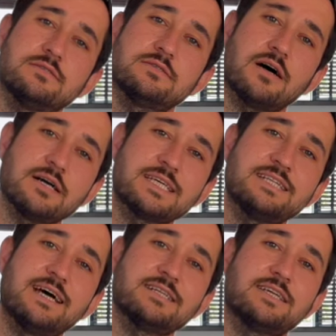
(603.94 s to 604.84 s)
daha
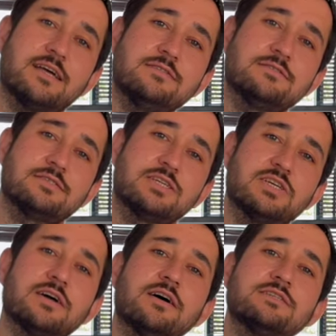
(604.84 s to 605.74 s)
giderken
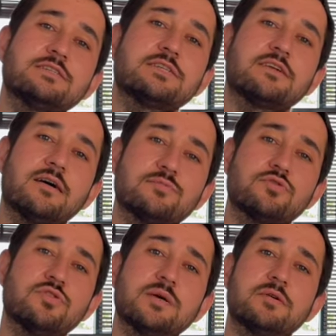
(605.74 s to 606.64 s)
kiracı
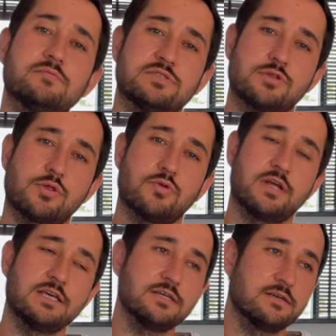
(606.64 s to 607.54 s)
kiramızı ödememişti son
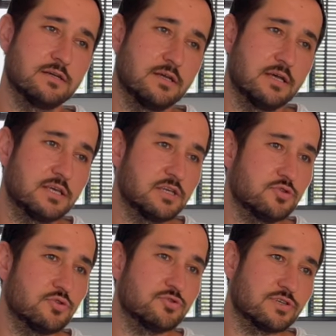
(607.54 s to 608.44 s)
ay.
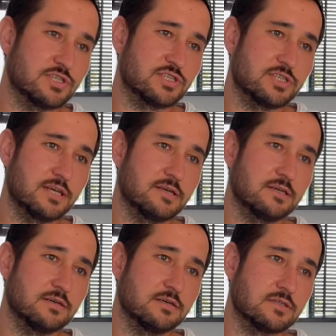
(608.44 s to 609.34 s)
Gidiyorduk işte
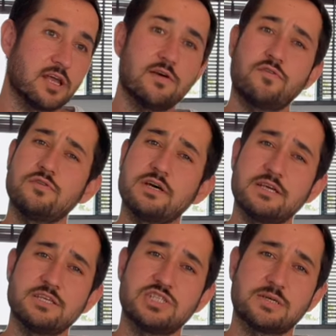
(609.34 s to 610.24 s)

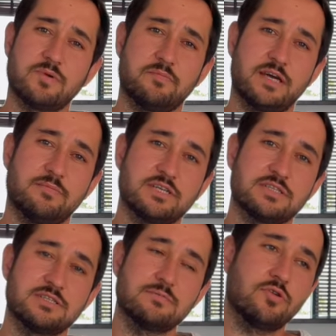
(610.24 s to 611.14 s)
telefonlara da çıkmamaya
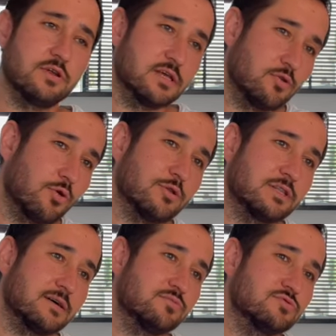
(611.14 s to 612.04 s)
başladı. Böyle
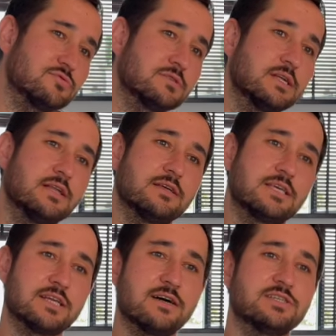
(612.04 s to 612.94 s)
yolda bunun
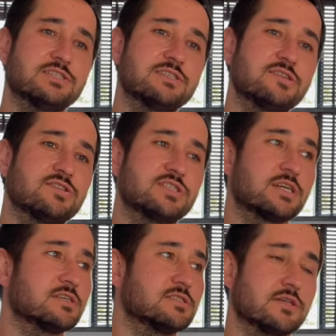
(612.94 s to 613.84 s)
kiracıyı nasıl
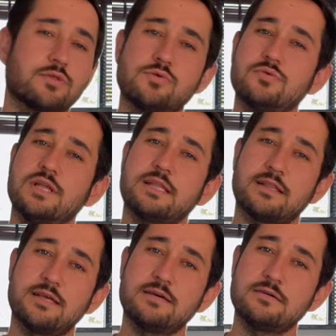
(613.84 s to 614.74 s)
çıkaracağız
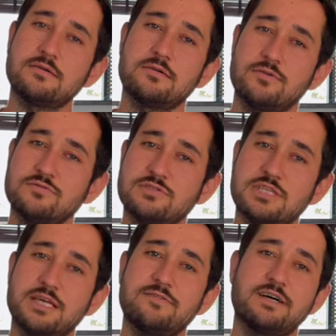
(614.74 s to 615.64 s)
suhuletle onun
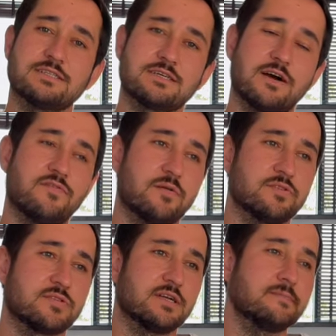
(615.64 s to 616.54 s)
şeyi vardı
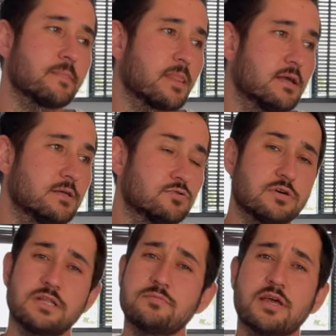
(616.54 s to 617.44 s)
kafamızda.
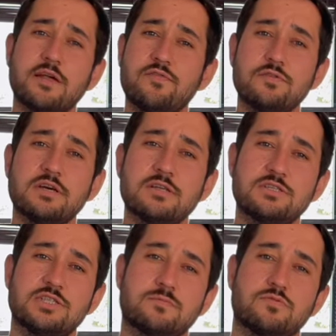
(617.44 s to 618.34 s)
Çünkü adam telefonlara da
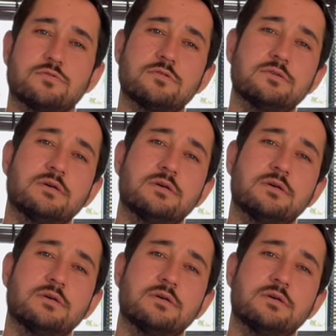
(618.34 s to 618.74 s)
çıkmıyordu.